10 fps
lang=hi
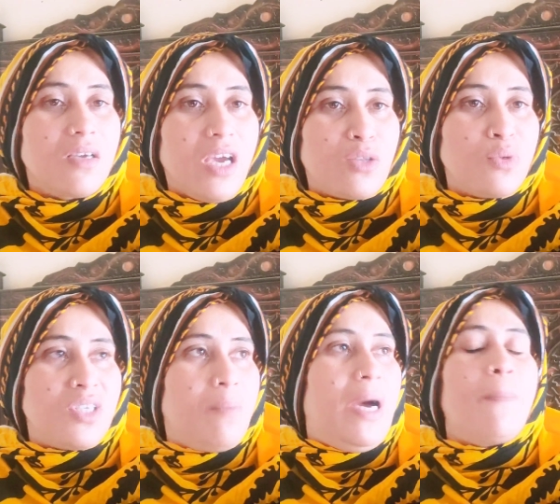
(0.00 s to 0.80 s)
कि एक
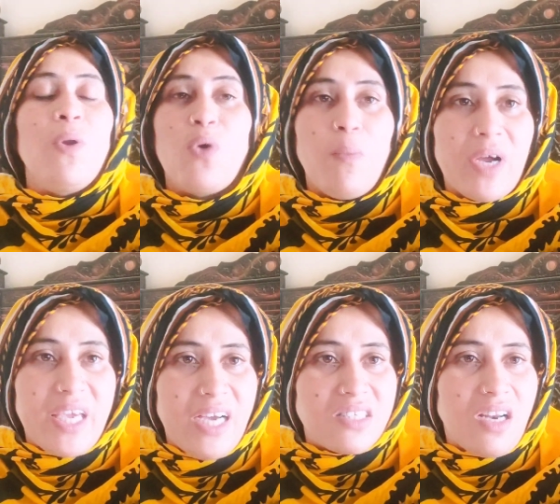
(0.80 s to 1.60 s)
दूसरे में आप लोगों में
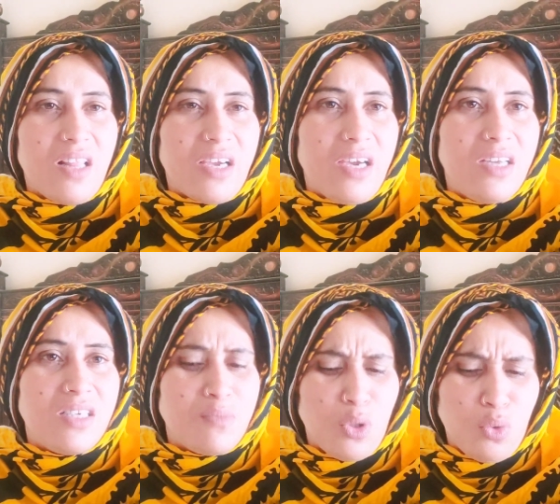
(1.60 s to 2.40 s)
क्या चल रहा है क्या नहीं
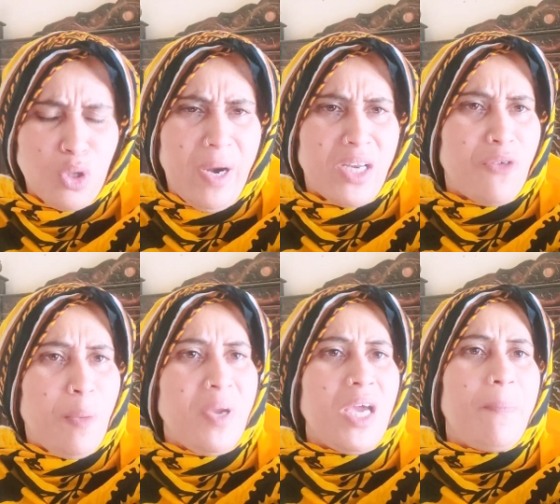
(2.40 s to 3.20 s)
हम तो दूर बैठे हुए
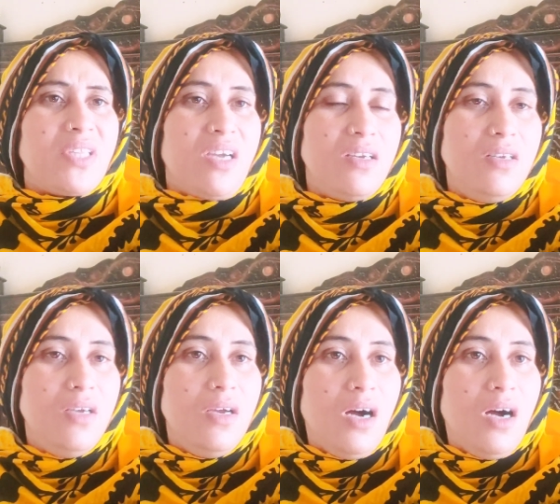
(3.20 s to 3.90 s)
हमें क्या पता है